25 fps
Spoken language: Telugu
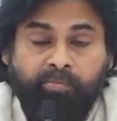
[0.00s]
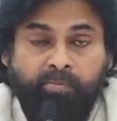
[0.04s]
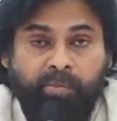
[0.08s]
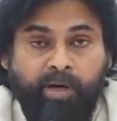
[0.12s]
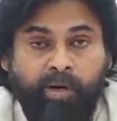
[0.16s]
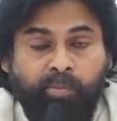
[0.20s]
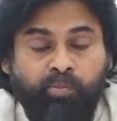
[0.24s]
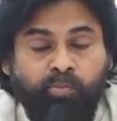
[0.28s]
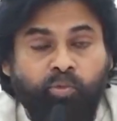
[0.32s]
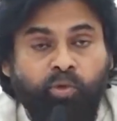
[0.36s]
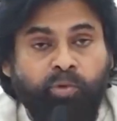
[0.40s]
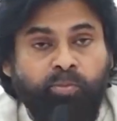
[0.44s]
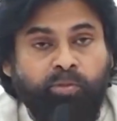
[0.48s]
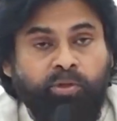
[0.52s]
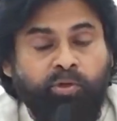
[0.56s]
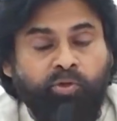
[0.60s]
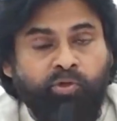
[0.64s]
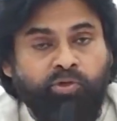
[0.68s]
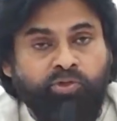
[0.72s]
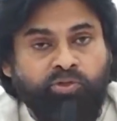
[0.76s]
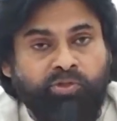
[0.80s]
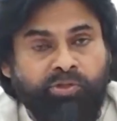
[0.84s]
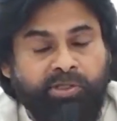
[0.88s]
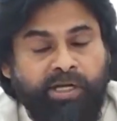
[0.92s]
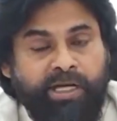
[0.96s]
మా భూములు
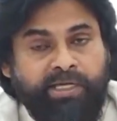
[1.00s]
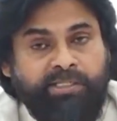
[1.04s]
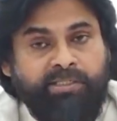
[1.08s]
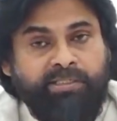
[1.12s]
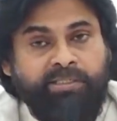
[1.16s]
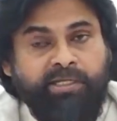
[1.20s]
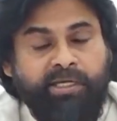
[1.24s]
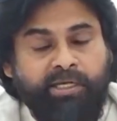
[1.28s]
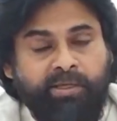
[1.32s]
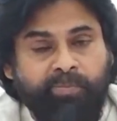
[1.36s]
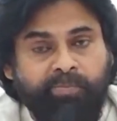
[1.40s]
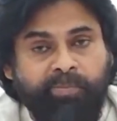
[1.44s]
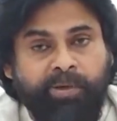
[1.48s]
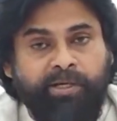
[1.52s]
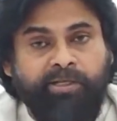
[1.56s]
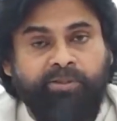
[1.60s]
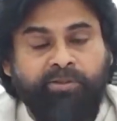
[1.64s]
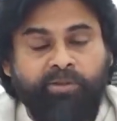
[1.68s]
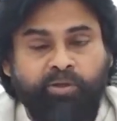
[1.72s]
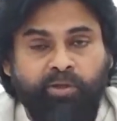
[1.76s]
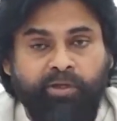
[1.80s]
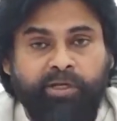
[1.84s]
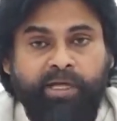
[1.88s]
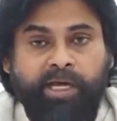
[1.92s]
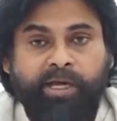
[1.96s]
కొంచెం రాజధాని
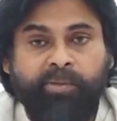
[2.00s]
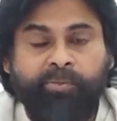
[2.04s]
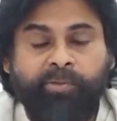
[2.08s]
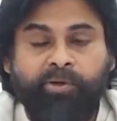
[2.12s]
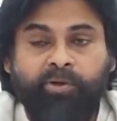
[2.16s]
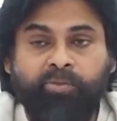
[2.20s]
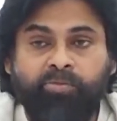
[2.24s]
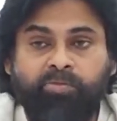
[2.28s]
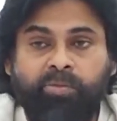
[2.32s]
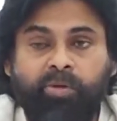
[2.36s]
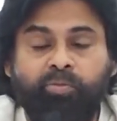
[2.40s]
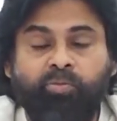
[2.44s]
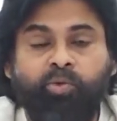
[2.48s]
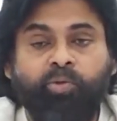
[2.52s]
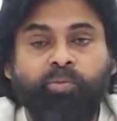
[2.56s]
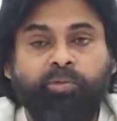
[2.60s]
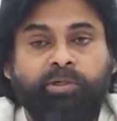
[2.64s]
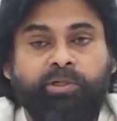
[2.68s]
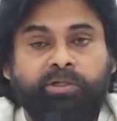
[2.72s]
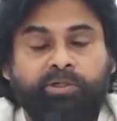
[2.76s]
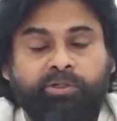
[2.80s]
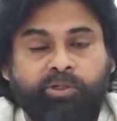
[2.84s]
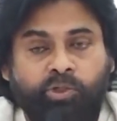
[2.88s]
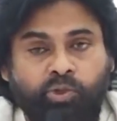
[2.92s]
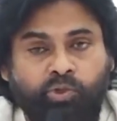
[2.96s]
పరిధిలో లేకపోయినప్పుడు మా
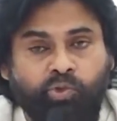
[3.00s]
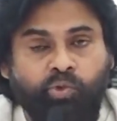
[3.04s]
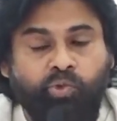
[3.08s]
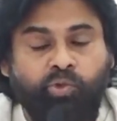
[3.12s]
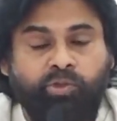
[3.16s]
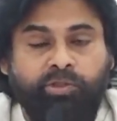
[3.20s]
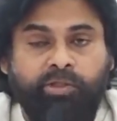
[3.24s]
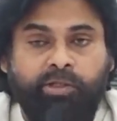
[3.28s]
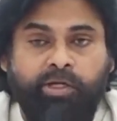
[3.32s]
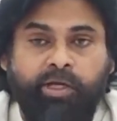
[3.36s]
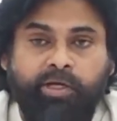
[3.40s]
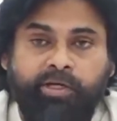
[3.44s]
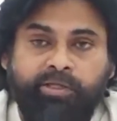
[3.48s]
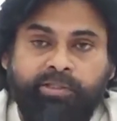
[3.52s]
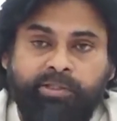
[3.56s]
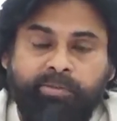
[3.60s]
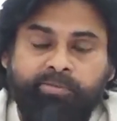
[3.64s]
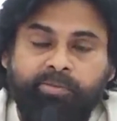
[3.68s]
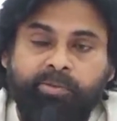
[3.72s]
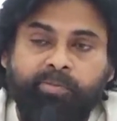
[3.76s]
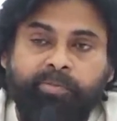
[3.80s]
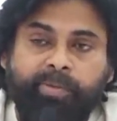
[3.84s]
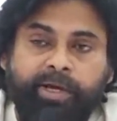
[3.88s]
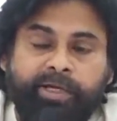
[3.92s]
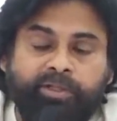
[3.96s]
భూములను తీసుకుంటున్నారని
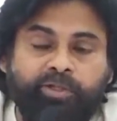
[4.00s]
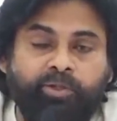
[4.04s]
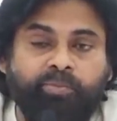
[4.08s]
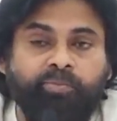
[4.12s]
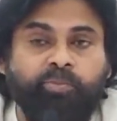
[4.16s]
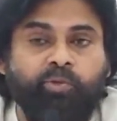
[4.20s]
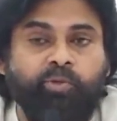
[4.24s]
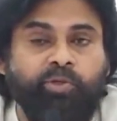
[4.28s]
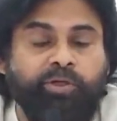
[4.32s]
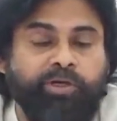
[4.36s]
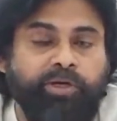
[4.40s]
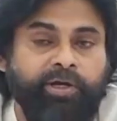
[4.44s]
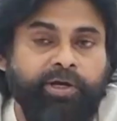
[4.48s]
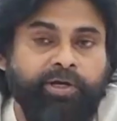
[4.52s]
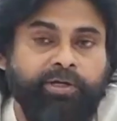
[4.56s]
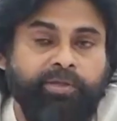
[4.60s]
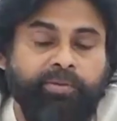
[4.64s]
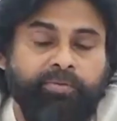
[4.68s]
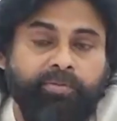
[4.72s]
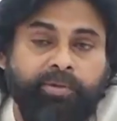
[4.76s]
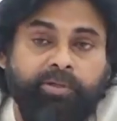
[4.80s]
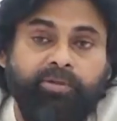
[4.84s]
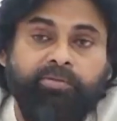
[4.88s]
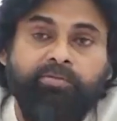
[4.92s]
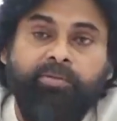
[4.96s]
చెప్పి బేతపూడి కానీ
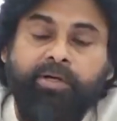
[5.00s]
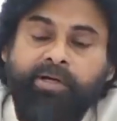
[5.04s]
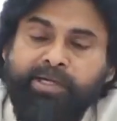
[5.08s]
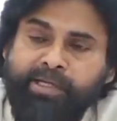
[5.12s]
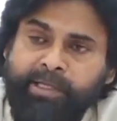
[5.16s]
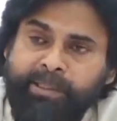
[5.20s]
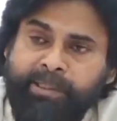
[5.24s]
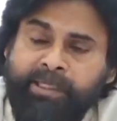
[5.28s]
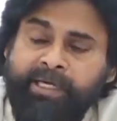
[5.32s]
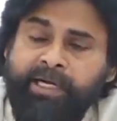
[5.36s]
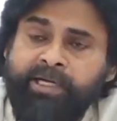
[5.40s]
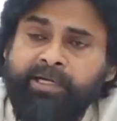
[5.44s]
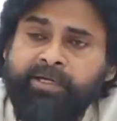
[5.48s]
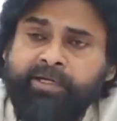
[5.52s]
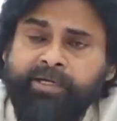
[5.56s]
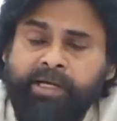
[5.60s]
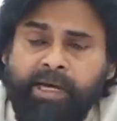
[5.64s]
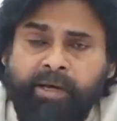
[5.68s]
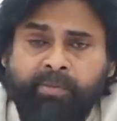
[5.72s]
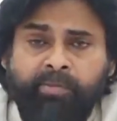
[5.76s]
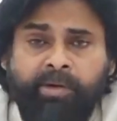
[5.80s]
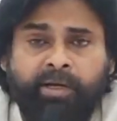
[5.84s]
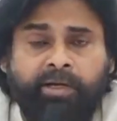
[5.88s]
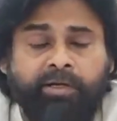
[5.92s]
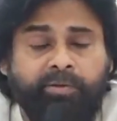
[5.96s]
పెనుమా కానీ ఇలాంటి
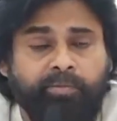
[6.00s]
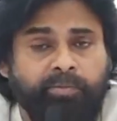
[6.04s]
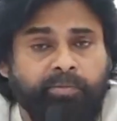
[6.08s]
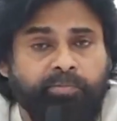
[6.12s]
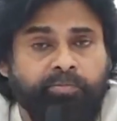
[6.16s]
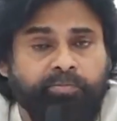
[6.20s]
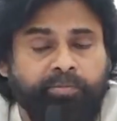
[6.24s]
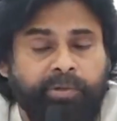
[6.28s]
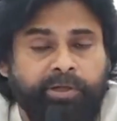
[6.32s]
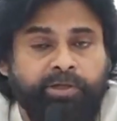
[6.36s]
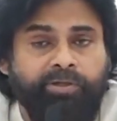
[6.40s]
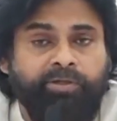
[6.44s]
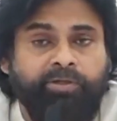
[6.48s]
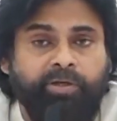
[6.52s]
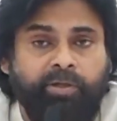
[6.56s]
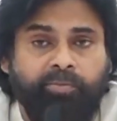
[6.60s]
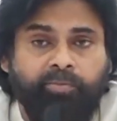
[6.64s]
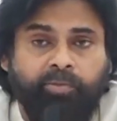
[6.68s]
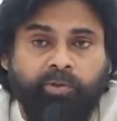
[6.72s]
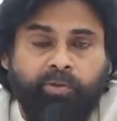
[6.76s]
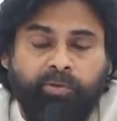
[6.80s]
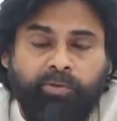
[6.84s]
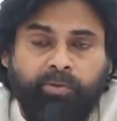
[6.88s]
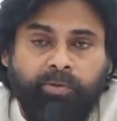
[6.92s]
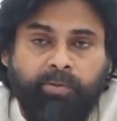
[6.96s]
గ్రామాలు
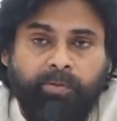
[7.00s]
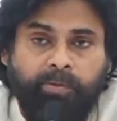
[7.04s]
పెట్టినప్పుడు